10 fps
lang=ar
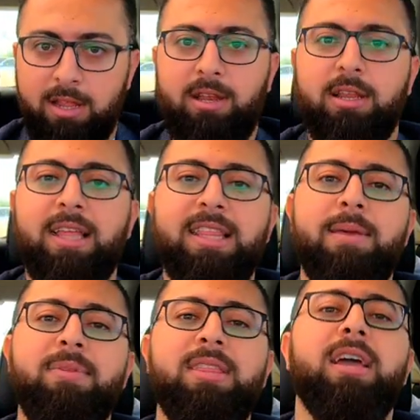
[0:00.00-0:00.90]
قد ايه
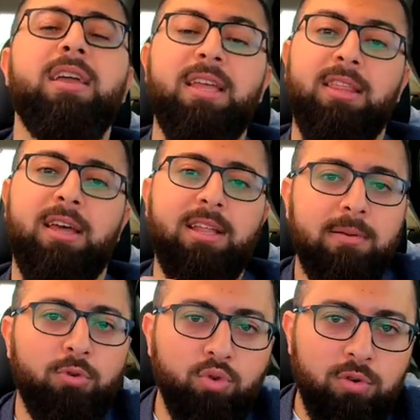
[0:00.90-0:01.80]
بدك اذا هذا
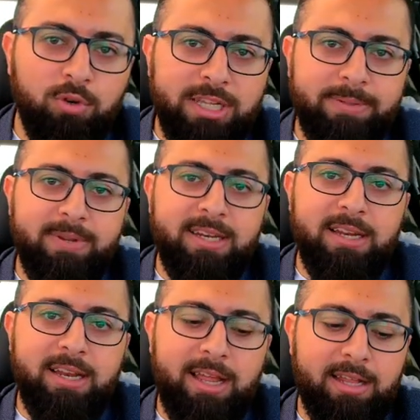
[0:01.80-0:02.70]
الموضوع مناسب
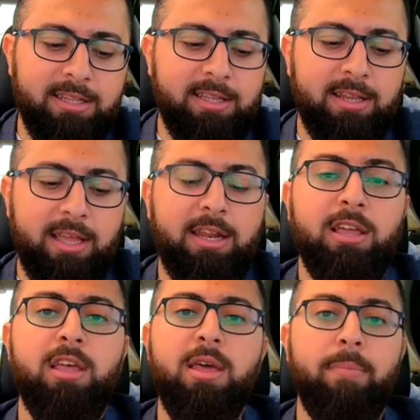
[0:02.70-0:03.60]
لان لإلك
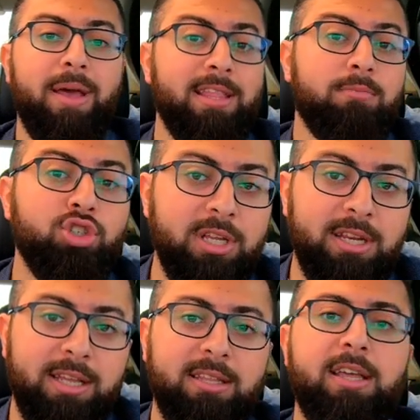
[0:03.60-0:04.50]
ما عندك مشكله
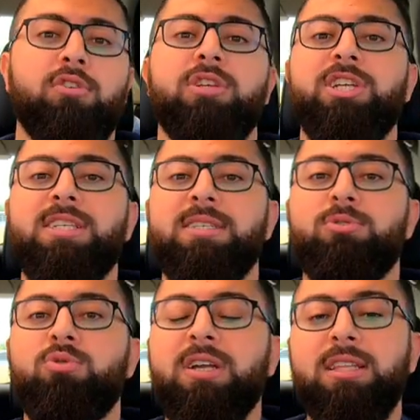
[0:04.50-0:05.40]
انك انت تاخذ اجازه
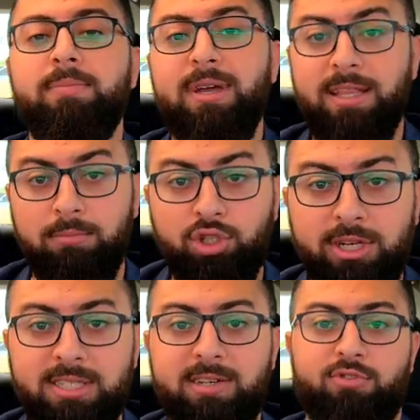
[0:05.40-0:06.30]
بدون راتب ما عندك مشكله
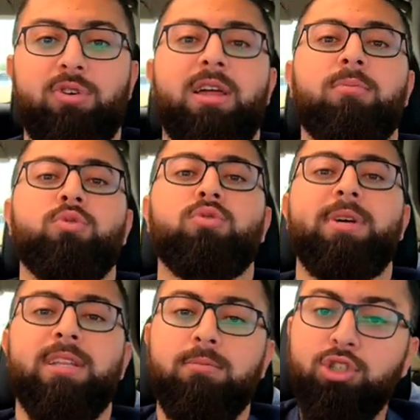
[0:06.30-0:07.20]
تصرف شوي على الموضوع ما
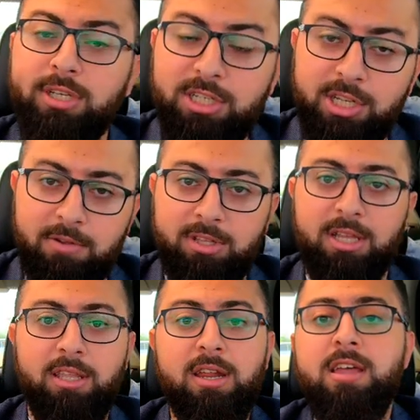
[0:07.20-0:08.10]
عندك مشكله تيجي على دوله
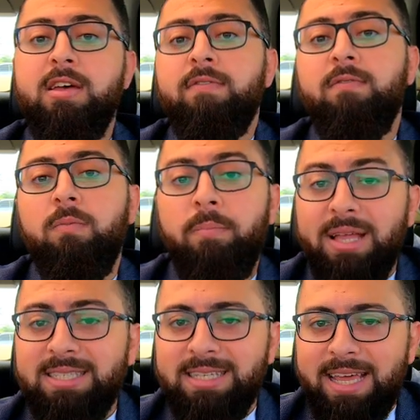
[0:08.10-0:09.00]
قطر
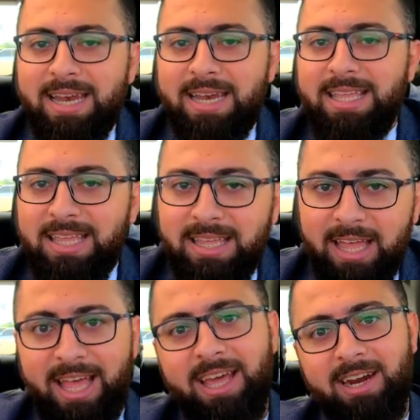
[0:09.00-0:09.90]
بس خليه
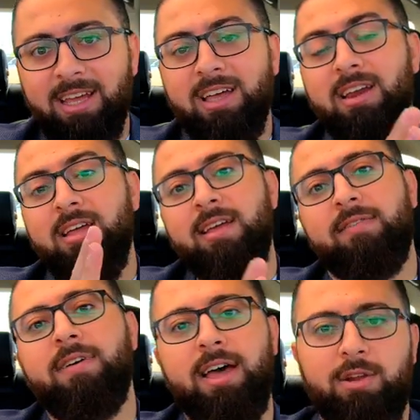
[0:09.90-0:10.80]
اخر خيار
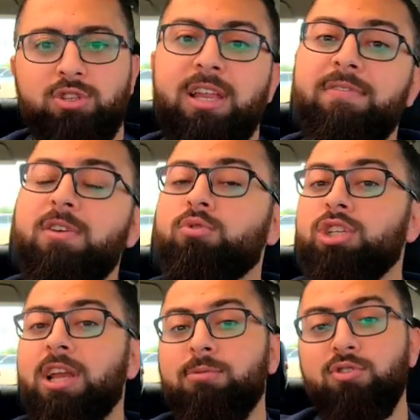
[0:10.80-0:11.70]
فاهلا وسهلا فيكم ان
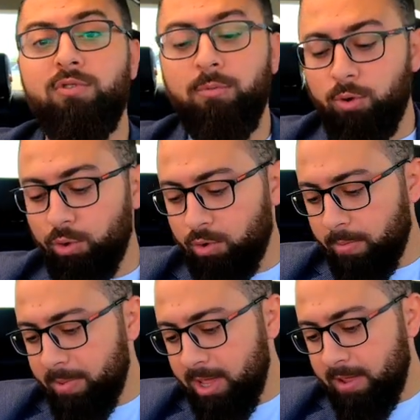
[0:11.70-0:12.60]
شاء الله بشوفكم
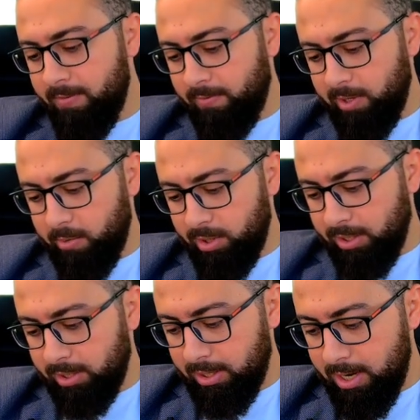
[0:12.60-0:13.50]
كلكم في دوله
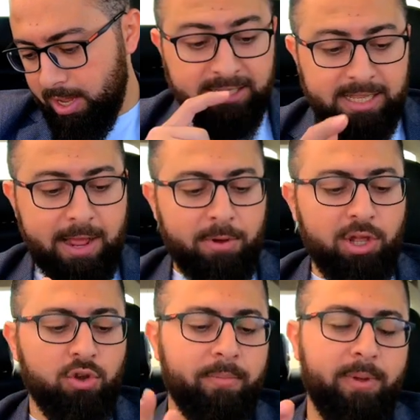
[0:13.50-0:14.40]
قطر
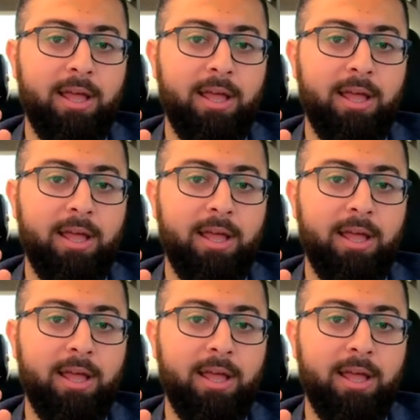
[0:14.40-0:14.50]
السلام عليكم